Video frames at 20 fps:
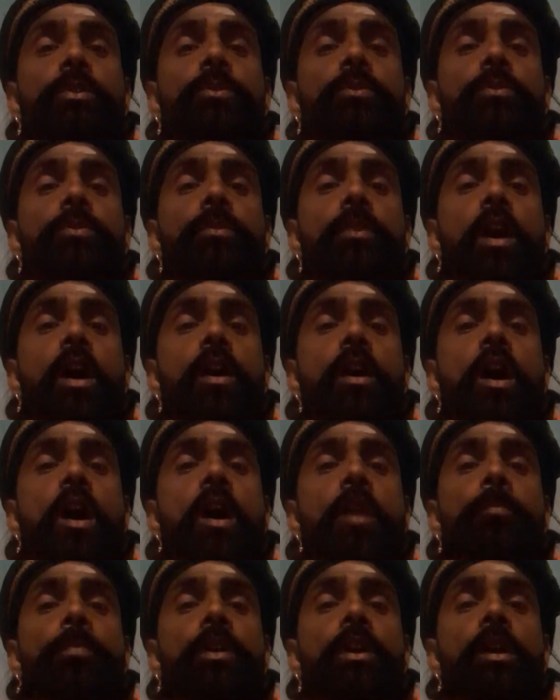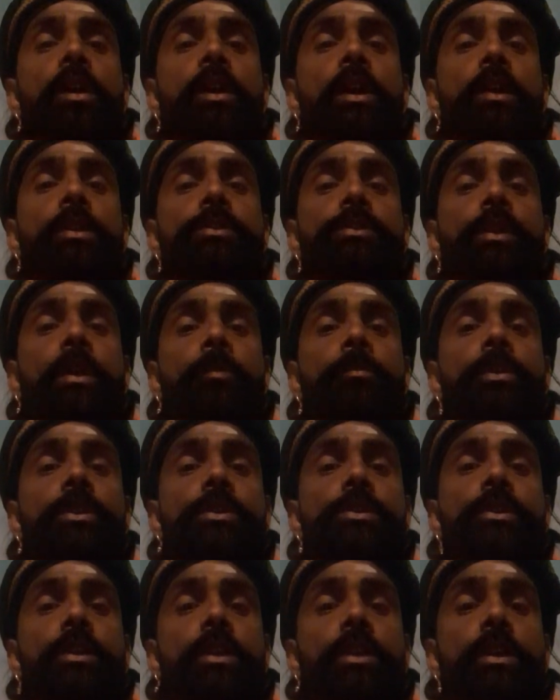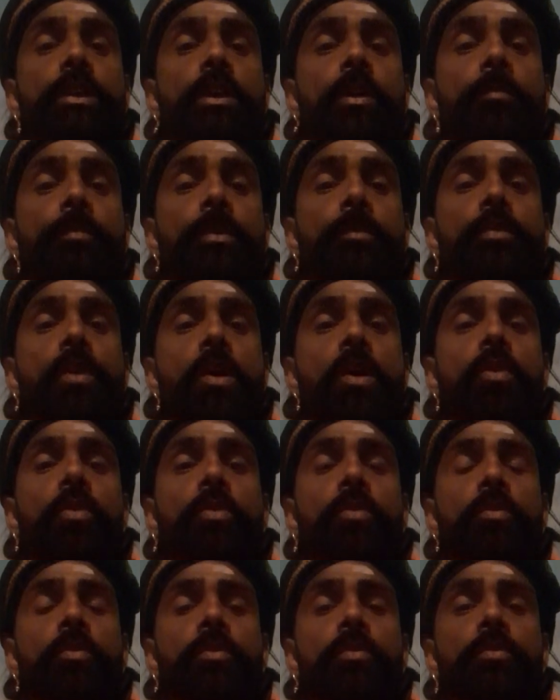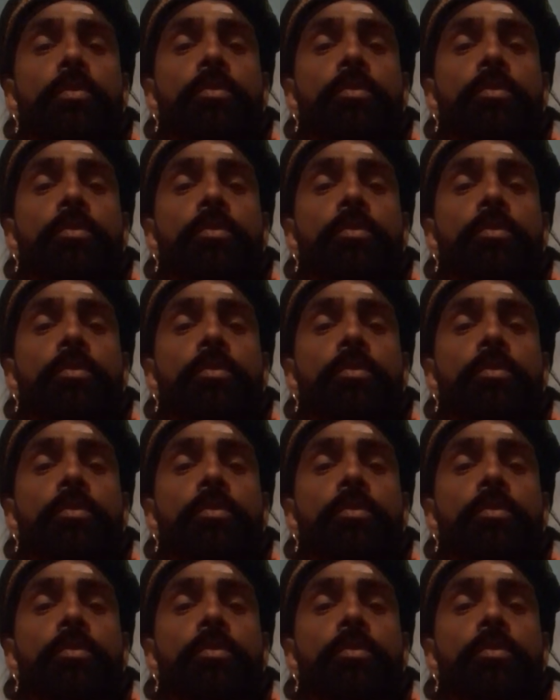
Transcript: तो आपका कैसा भी शनि का प्रभाव हो